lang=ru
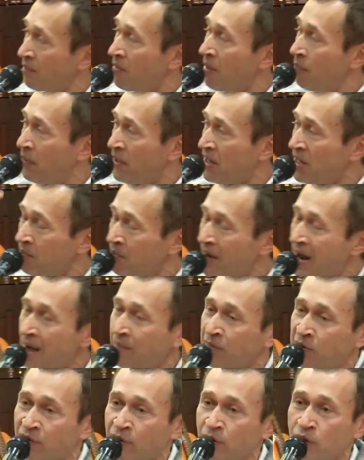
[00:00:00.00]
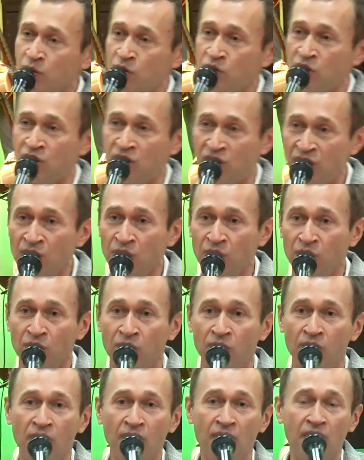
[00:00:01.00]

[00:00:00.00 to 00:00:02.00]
Мы принимаем твою силу,